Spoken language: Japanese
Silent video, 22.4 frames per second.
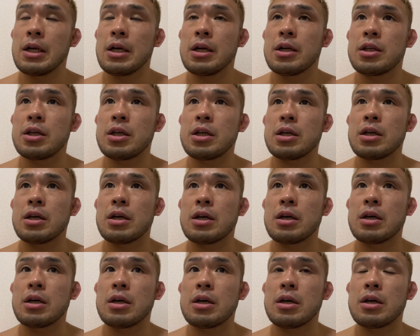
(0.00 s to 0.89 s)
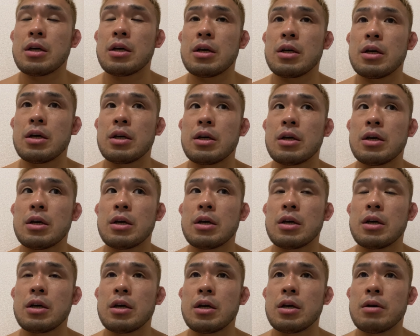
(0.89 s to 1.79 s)
に、
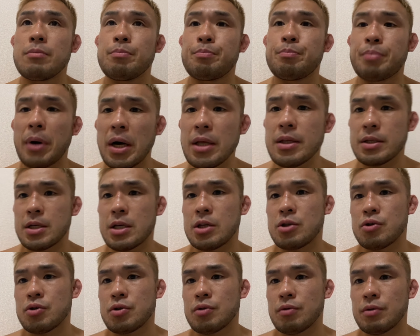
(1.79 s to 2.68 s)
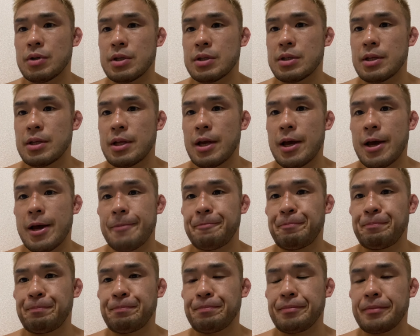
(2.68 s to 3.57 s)
えー、バン選手とですね、
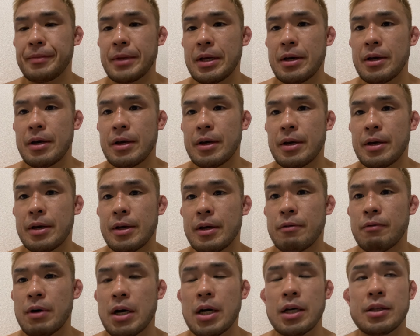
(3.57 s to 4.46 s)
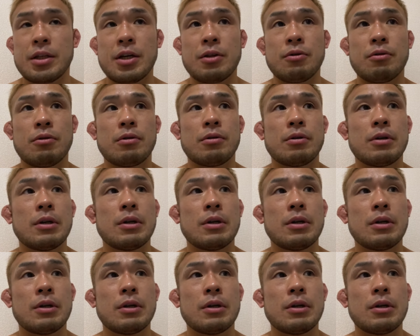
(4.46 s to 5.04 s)
えー、若手の、